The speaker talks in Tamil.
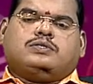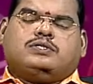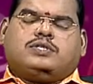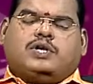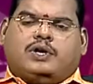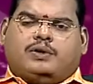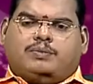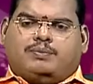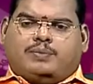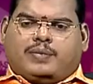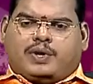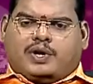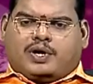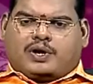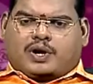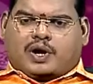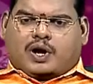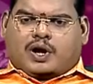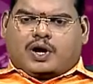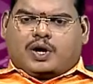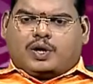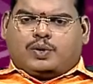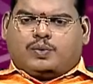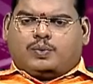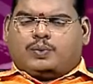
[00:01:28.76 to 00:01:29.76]
ஜென்ம
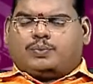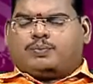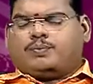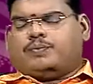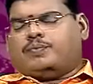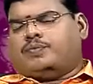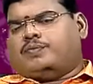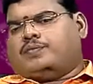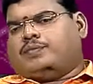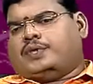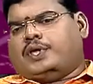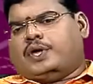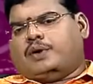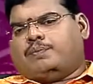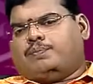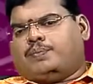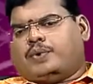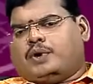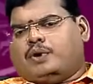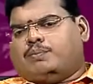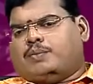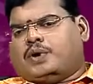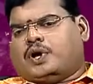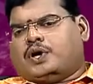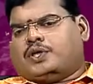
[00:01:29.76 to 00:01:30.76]
ராகுவும்
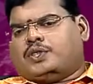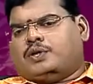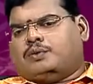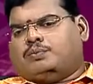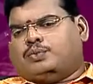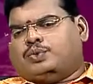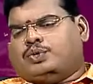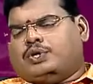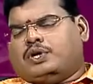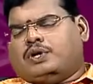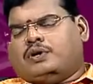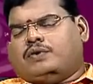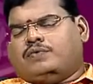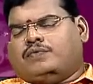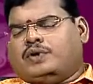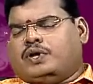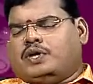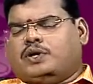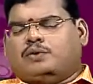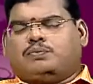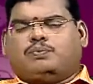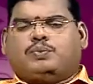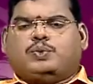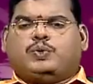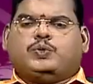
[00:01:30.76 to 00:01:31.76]
ஏப்ரல் மாதம் முதல்
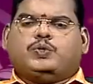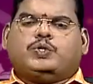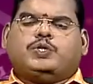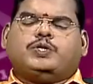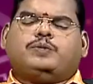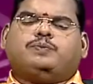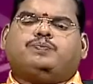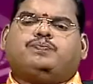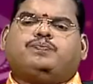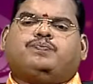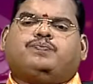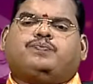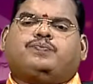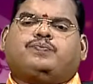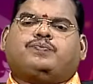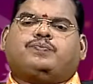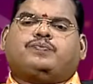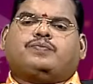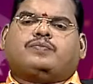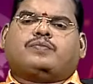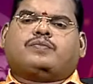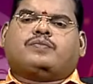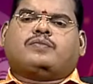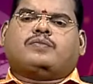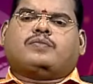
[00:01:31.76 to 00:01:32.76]
விலகப் போகுது
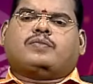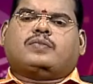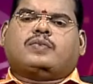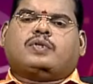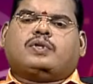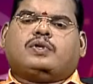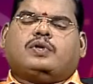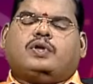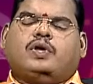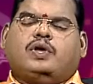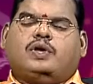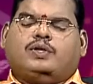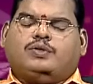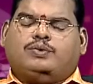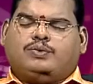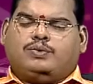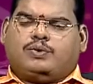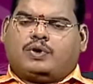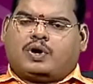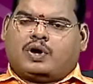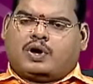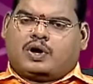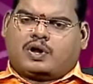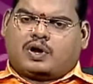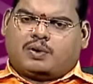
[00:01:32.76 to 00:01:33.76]
கேது
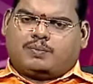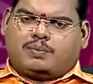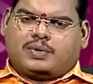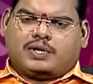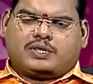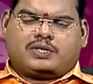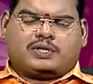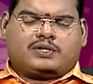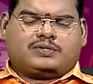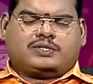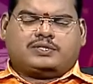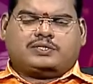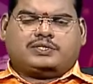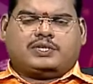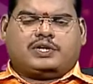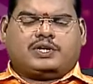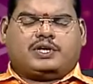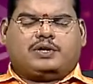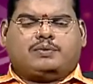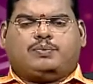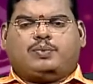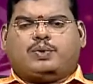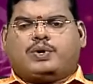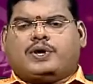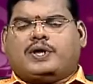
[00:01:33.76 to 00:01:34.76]
ஆறாம் இடத்தில்
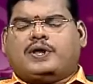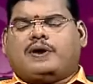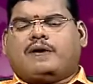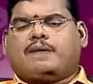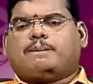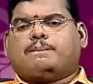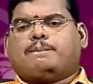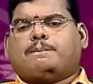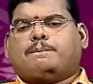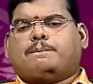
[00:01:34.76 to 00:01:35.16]
சஞ்சரிக்க போகிறார்